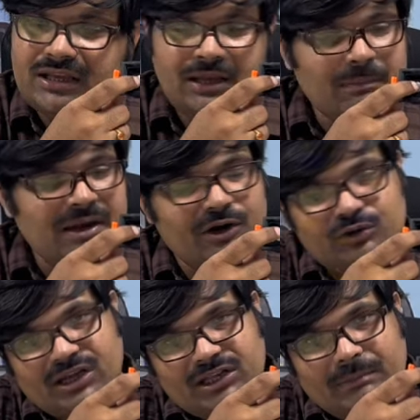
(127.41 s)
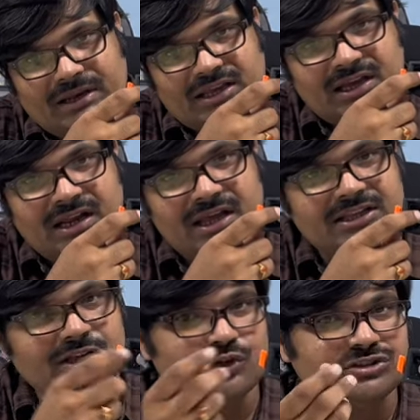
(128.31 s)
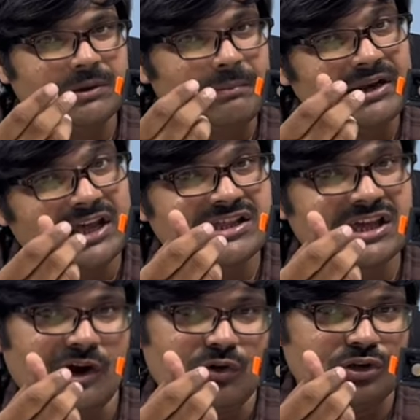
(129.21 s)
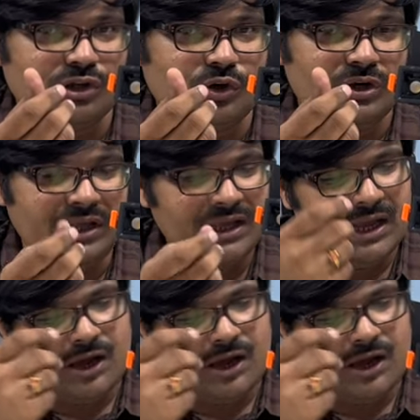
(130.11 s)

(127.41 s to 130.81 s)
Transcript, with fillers: ఈ బ్లేడ్ ఉంది కదా మనకి ఇక్కడ ఇది కొంచెం గ్లీజీగా ఉంటుంది కొన్ని